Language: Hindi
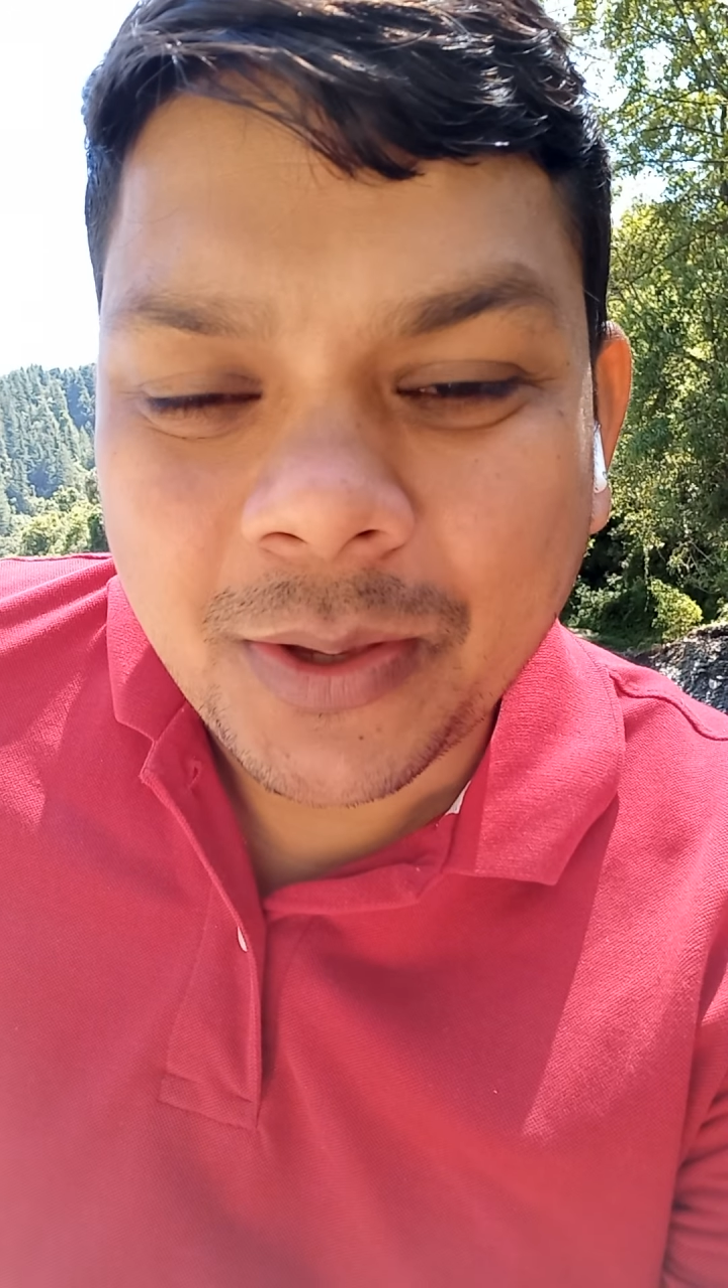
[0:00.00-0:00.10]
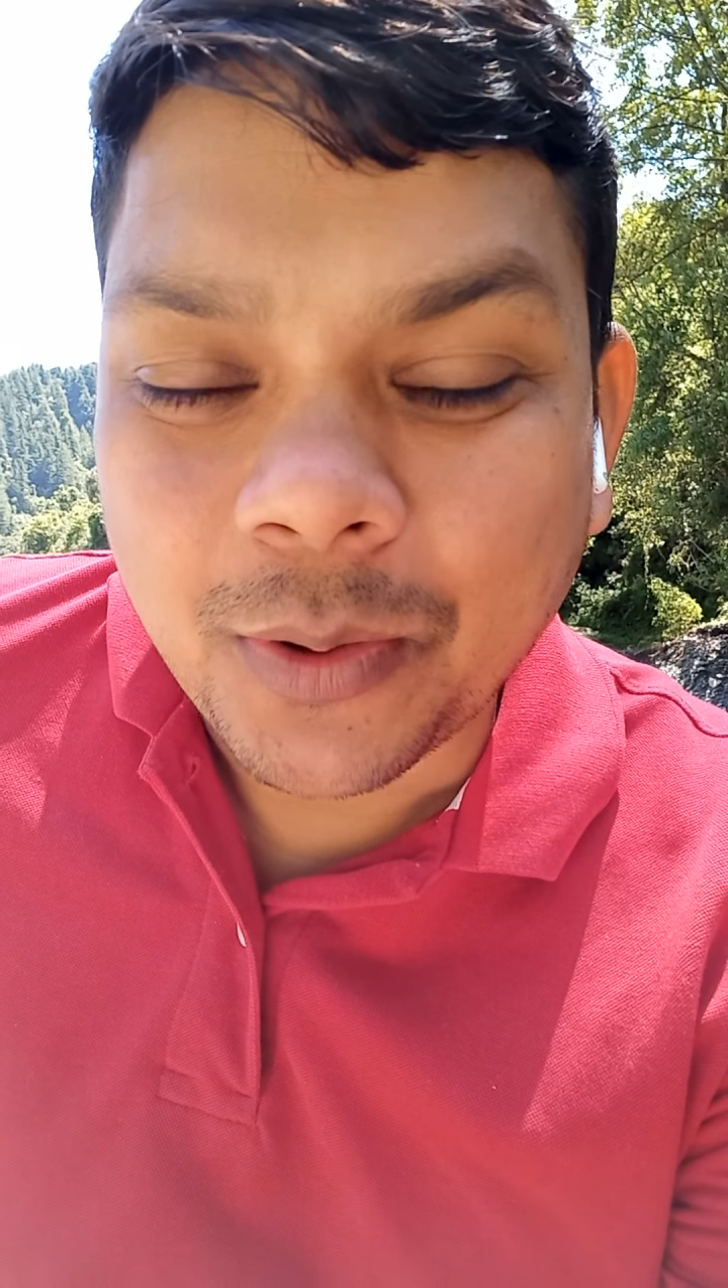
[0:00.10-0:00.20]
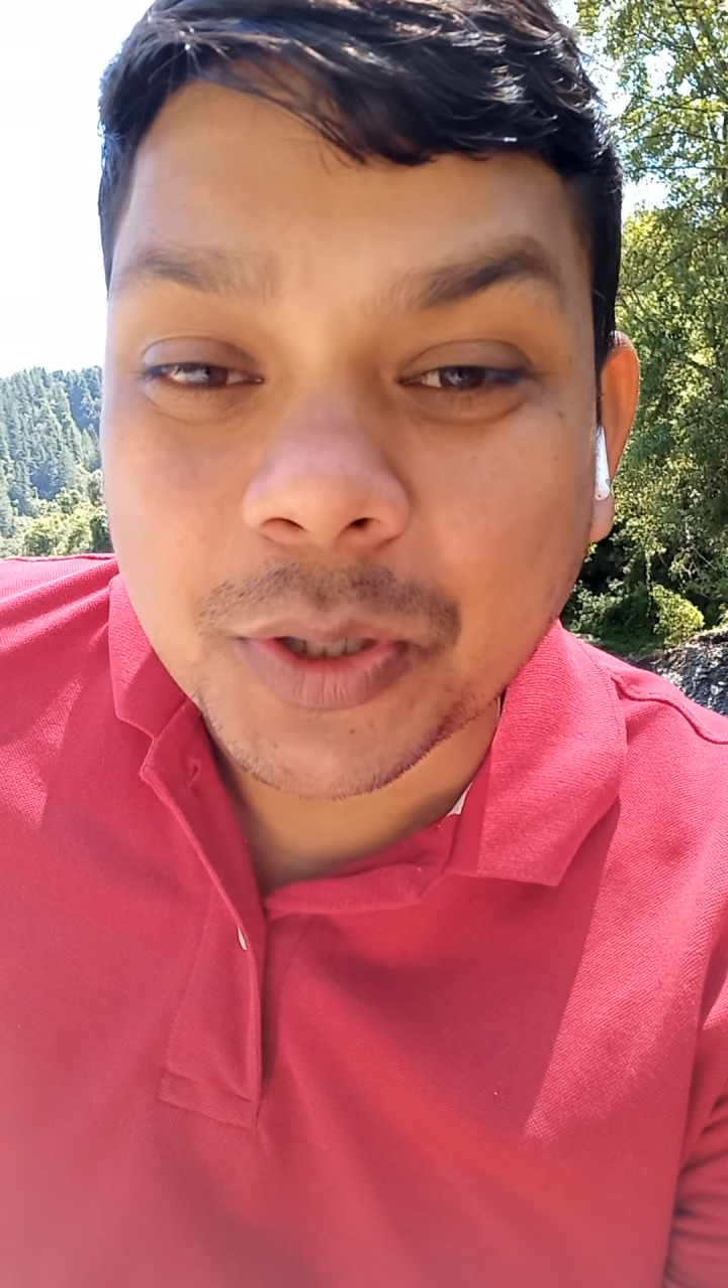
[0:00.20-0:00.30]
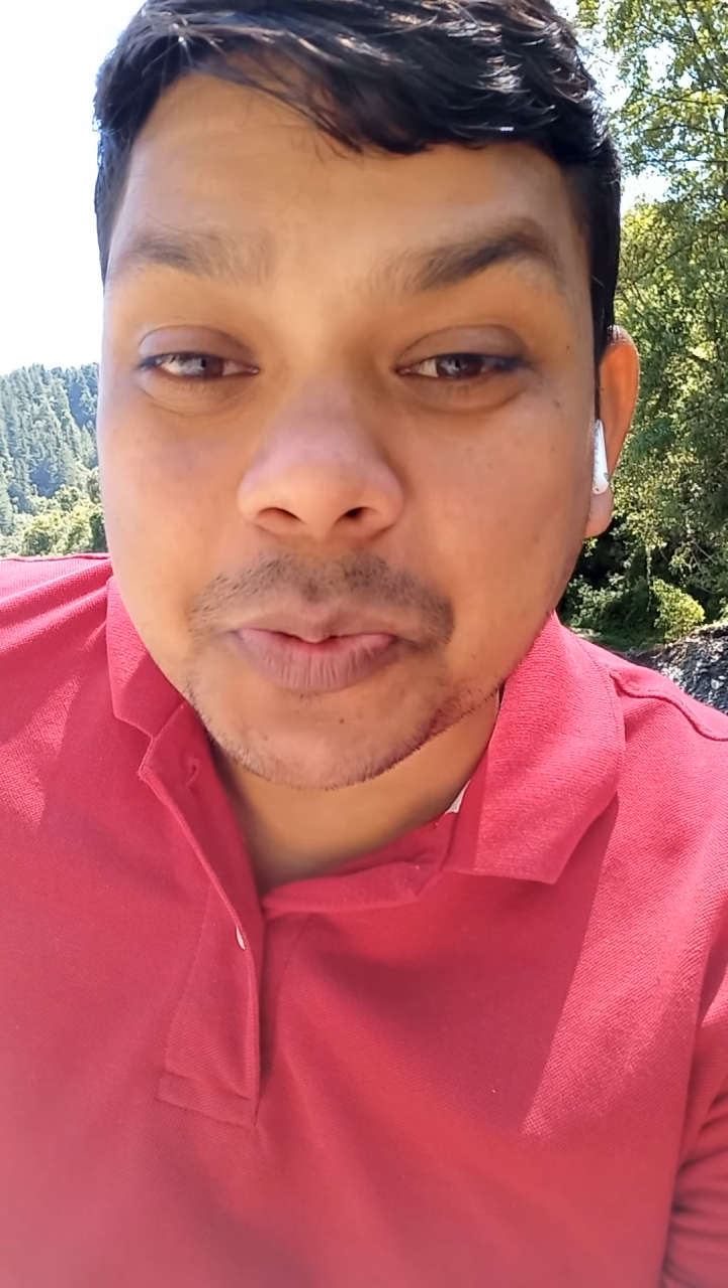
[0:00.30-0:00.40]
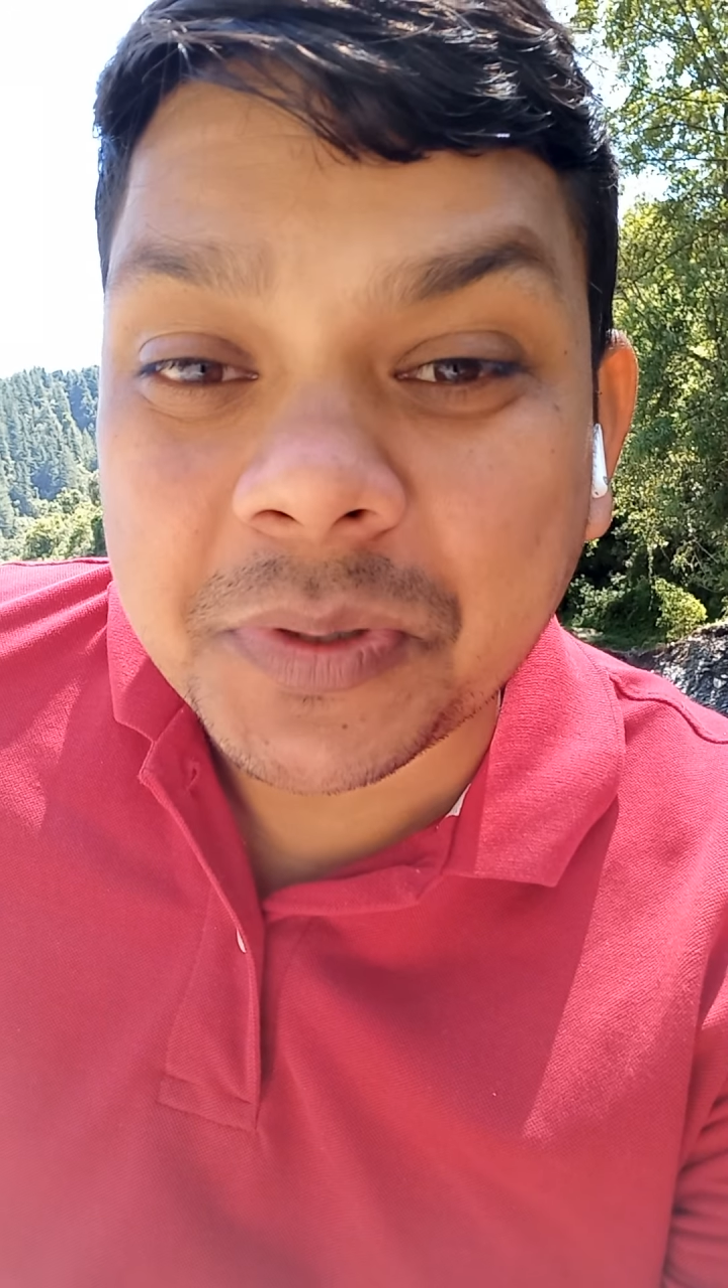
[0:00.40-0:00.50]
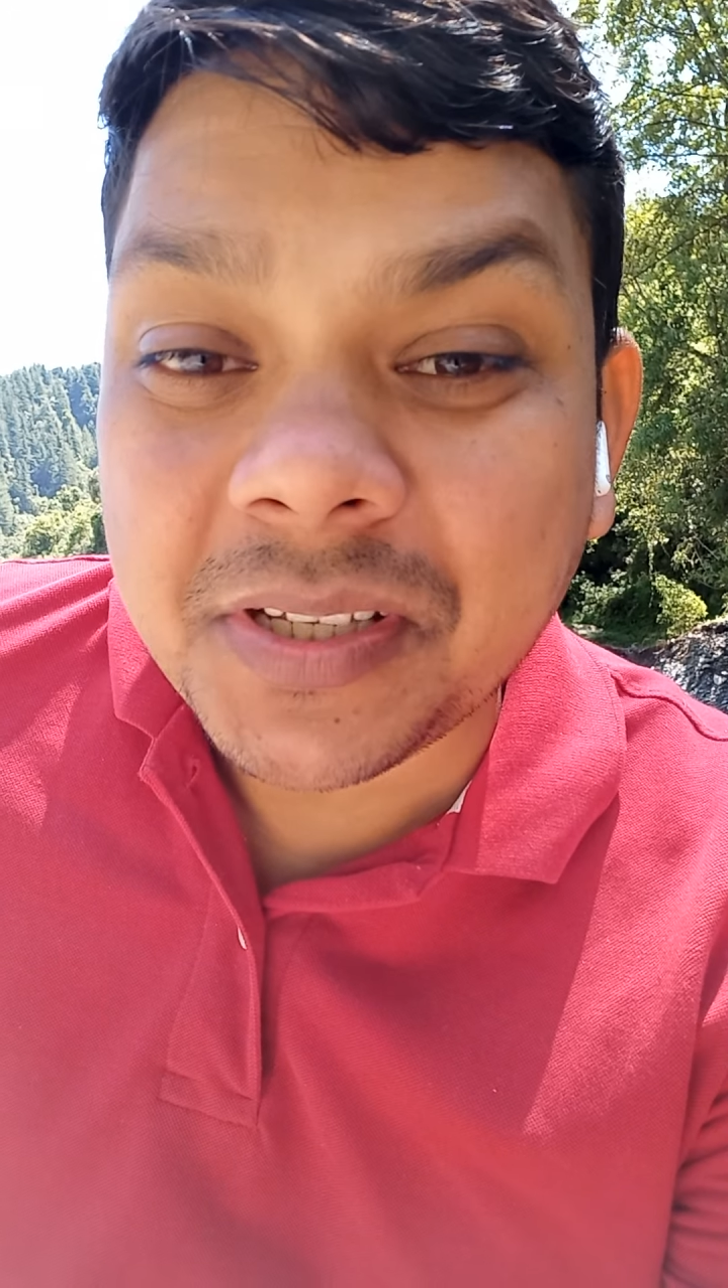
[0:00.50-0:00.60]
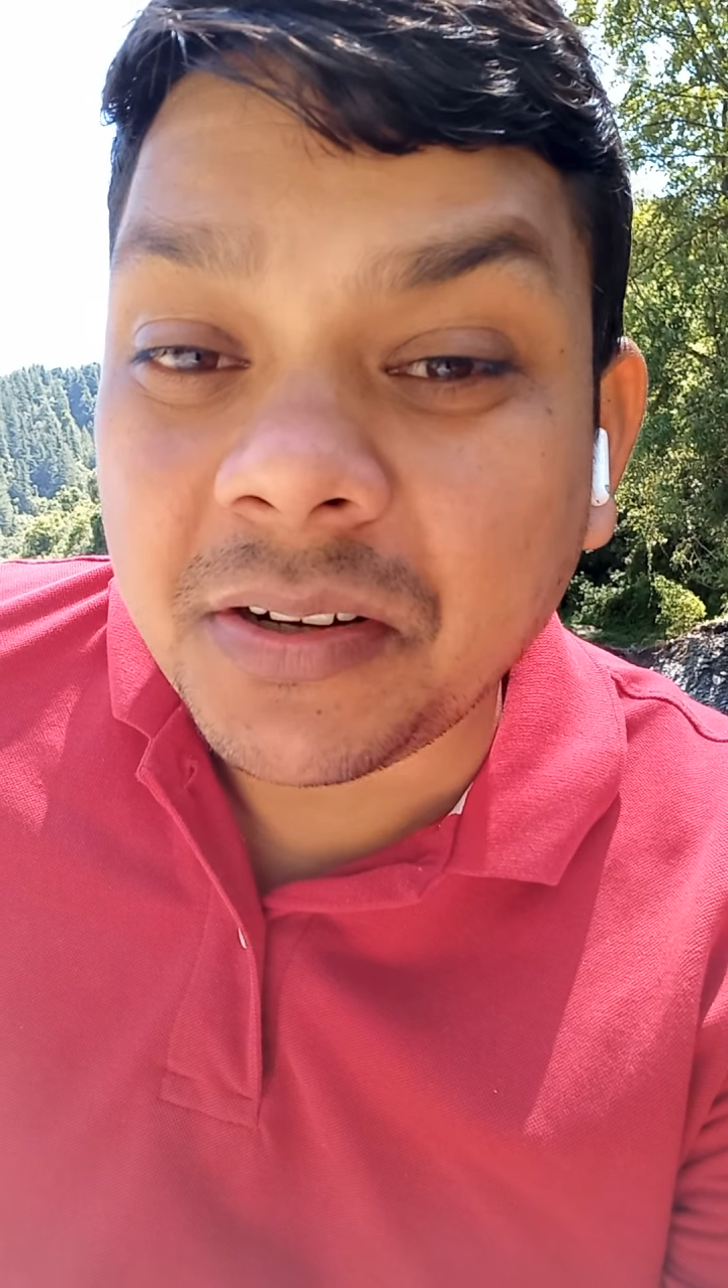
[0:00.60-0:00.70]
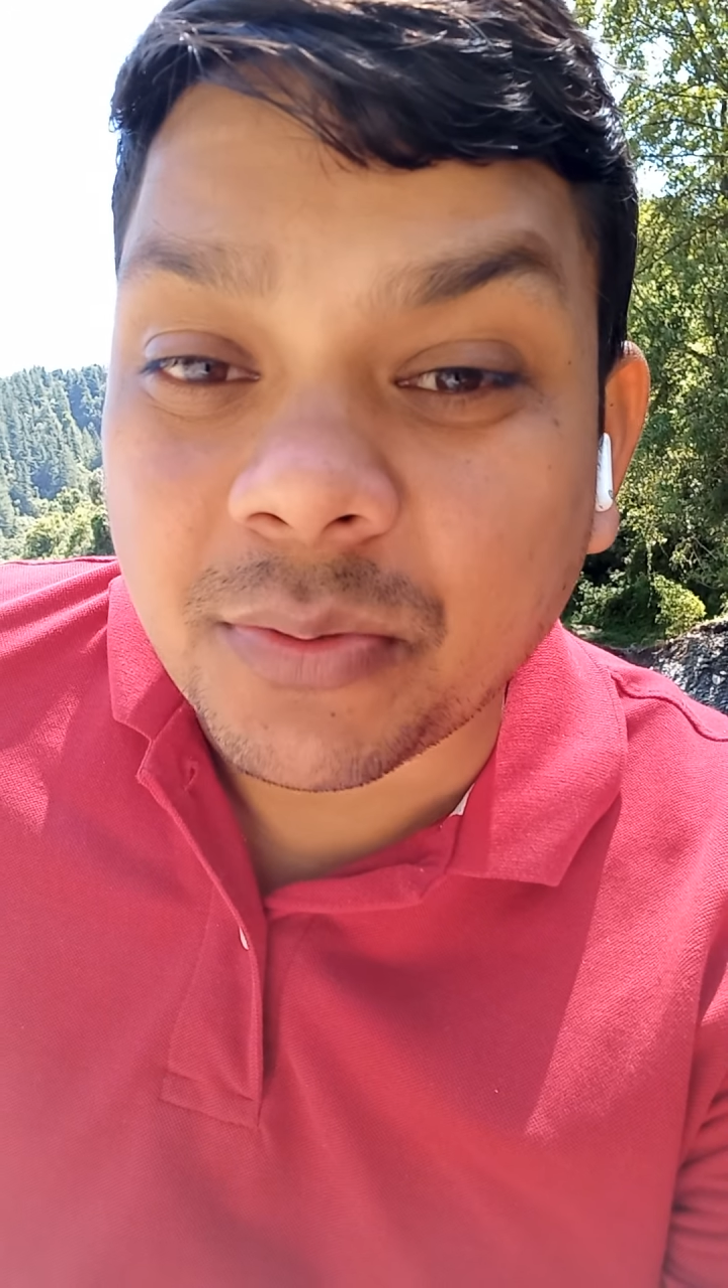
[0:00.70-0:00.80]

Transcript: और उसमें से